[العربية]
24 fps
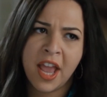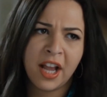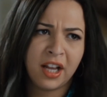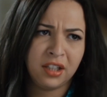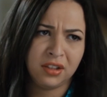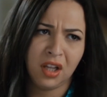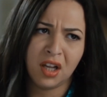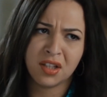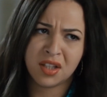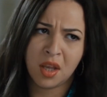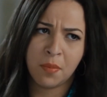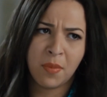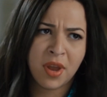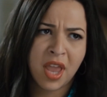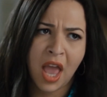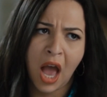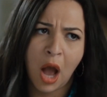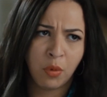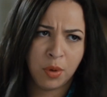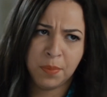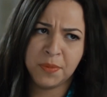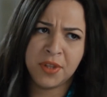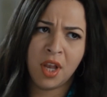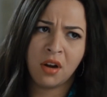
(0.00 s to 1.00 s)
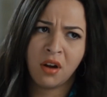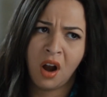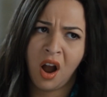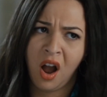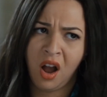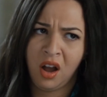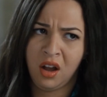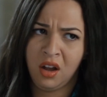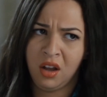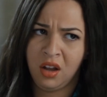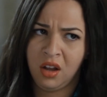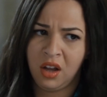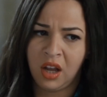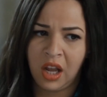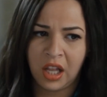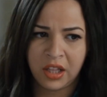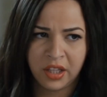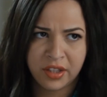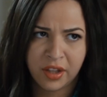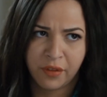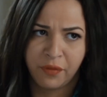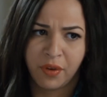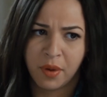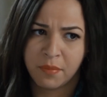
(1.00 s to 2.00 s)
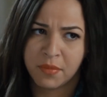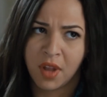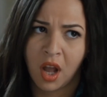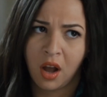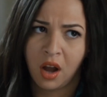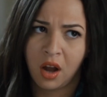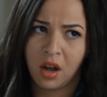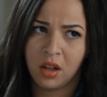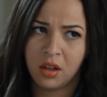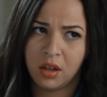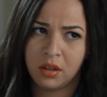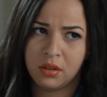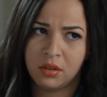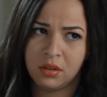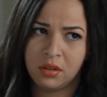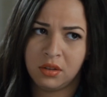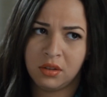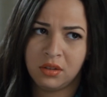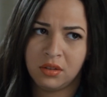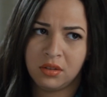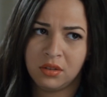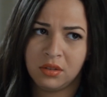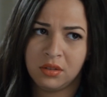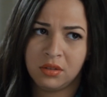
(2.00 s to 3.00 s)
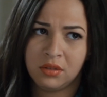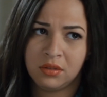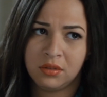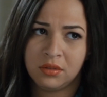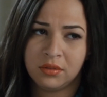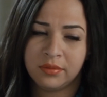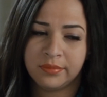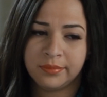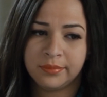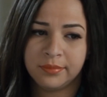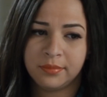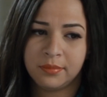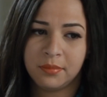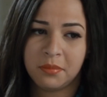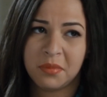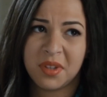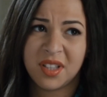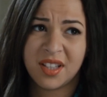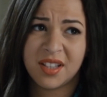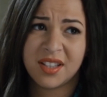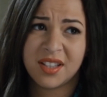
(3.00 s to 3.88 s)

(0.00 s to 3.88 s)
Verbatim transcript: هي كانت عصبيه قوي بصراحه خلتنا فهمناها غلط بس